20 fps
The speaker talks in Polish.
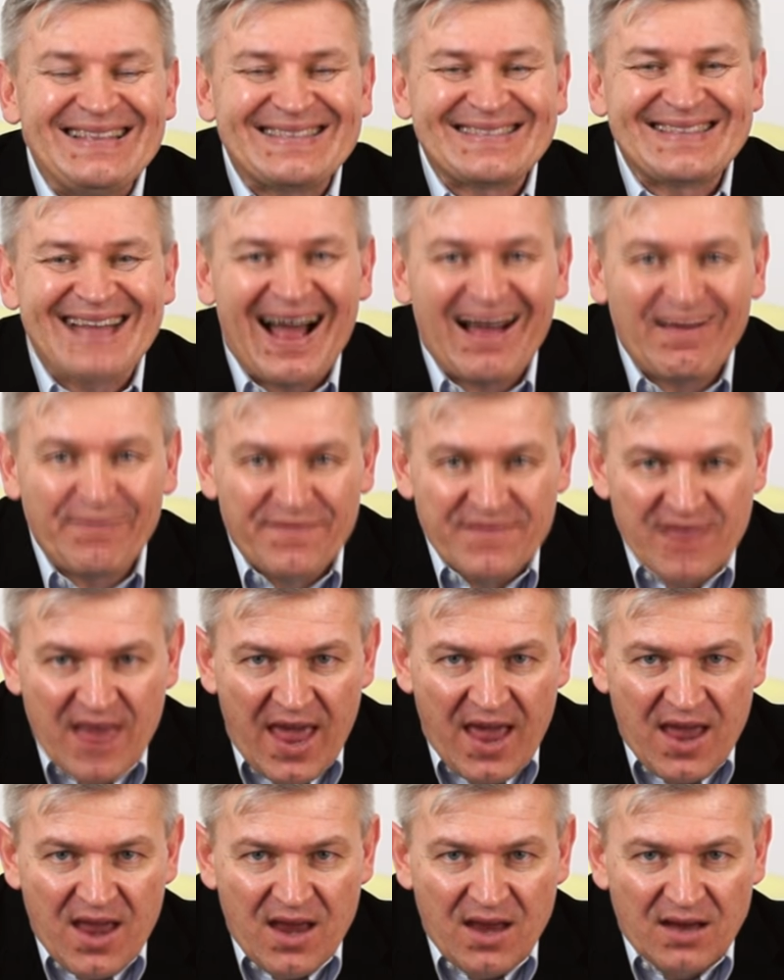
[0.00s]

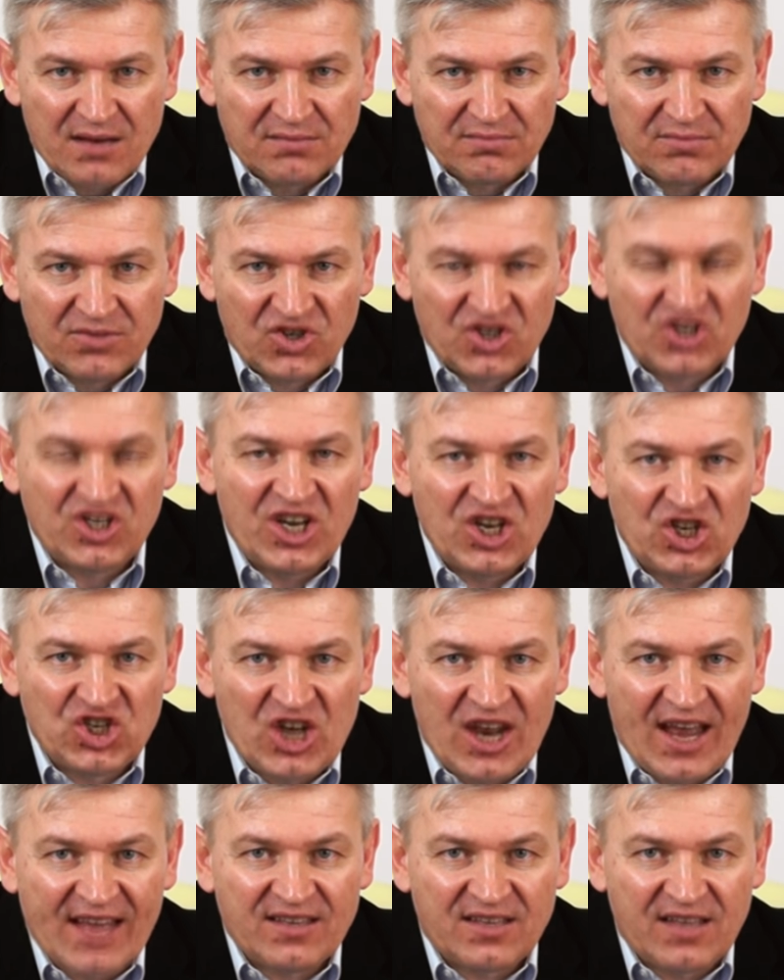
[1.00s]
Dawniej,
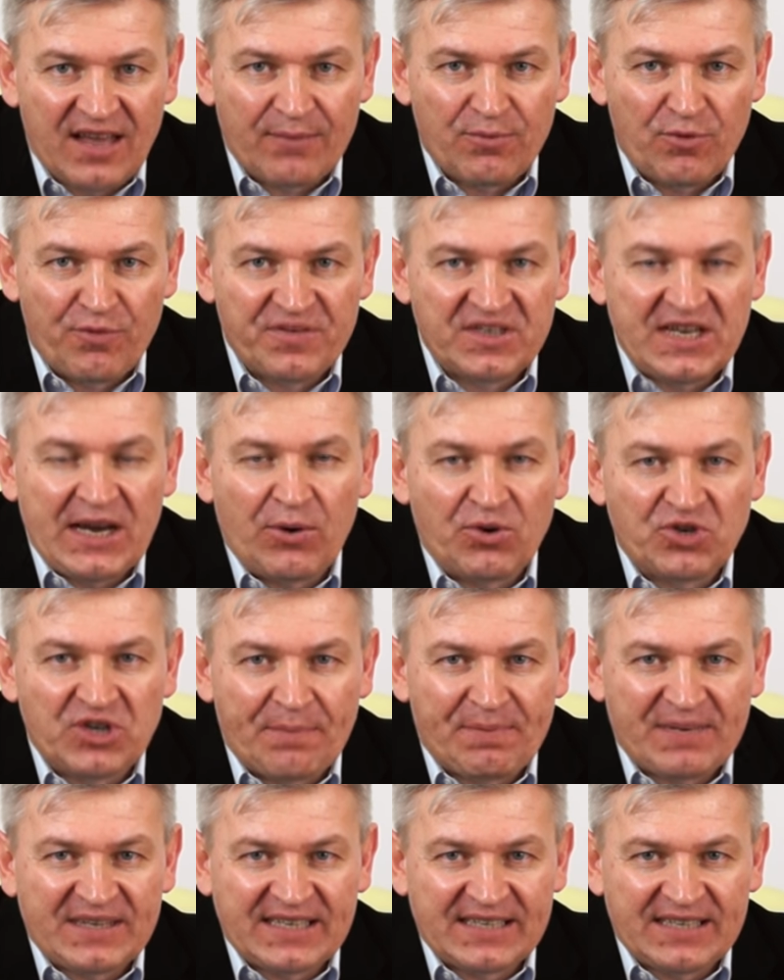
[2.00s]
30 lat temu, widziało
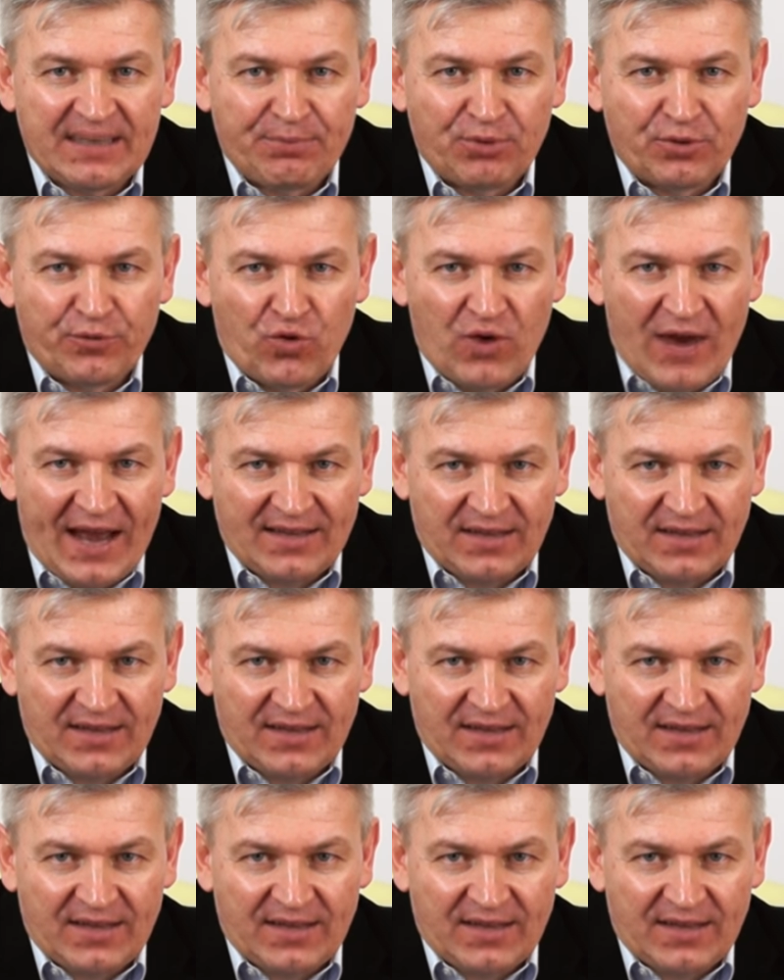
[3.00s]
się prezesa po dwóch